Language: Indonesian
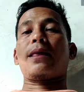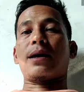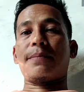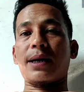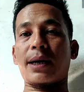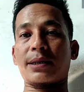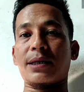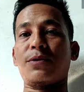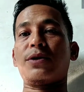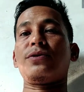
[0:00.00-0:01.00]
Kami Kang
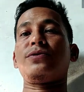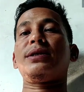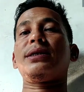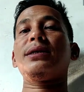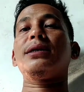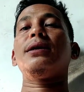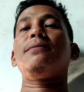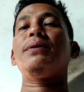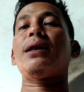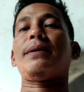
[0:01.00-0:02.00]
RC mohon undur diri.
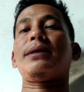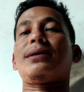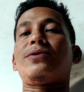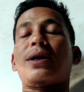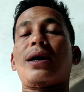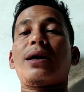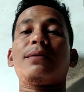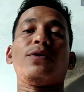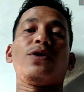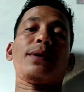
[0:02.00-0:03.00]
Bila banyak
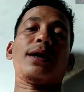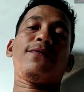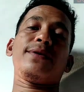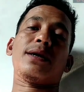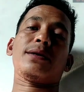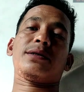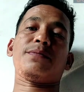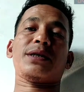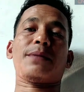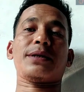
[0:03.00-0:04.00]
kekurangan, mohon maaf yang
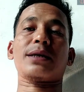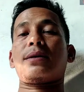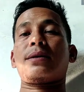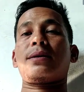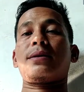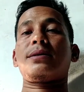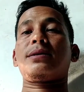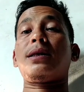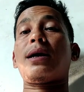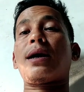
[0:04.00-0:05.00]
sebesar-besarnya.
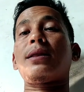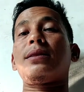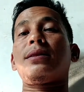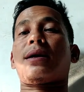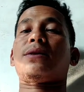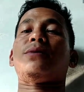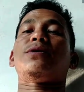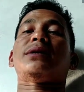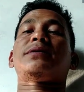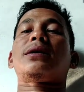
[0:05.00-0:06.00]
Silahkan tekan
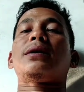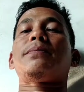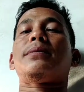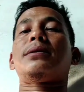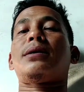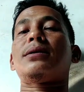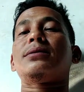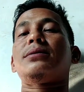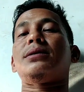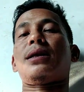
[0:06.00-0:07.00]
tombol subscribe
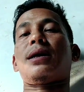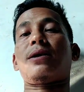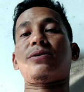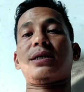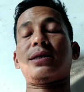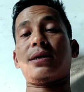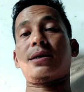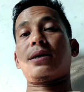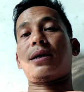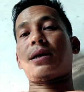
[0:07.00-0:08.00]
dan nyalakan loncengnya
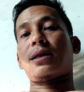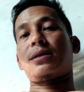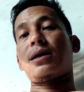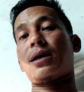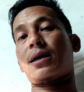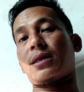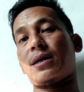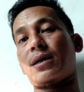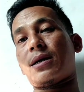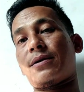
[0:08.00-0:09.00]
agar tidak
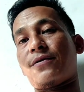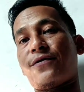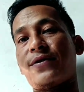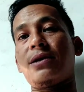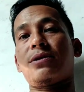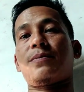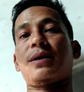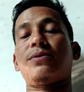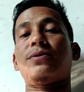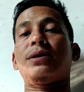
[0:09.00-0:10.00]
ketinggalan video
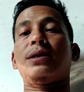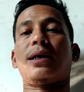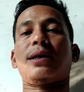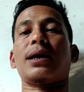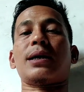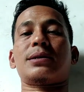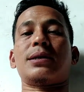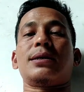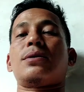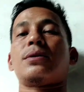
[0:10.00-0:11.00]
terbaru dari Kang RC.